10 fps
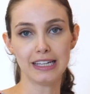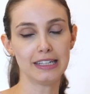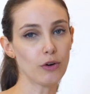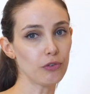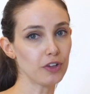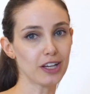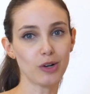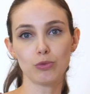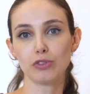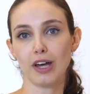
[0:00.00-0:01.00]
não fica
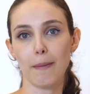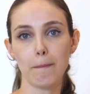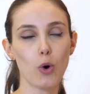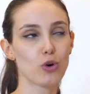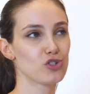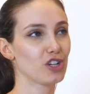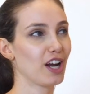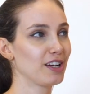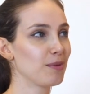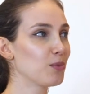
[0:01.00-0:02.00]
com sabor de
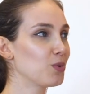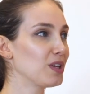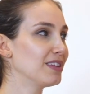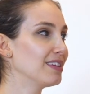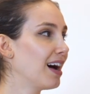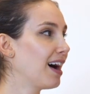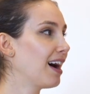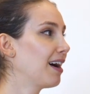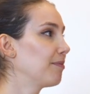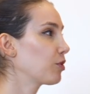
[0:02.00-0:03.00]
carne
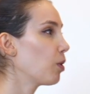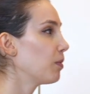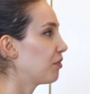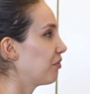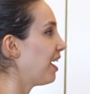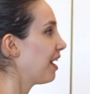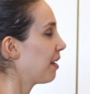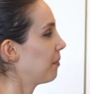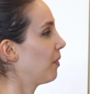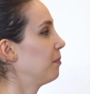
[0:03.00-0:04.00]
moída... Como que
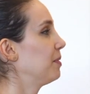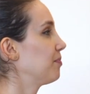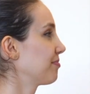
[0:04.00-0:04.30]
fala, Bob?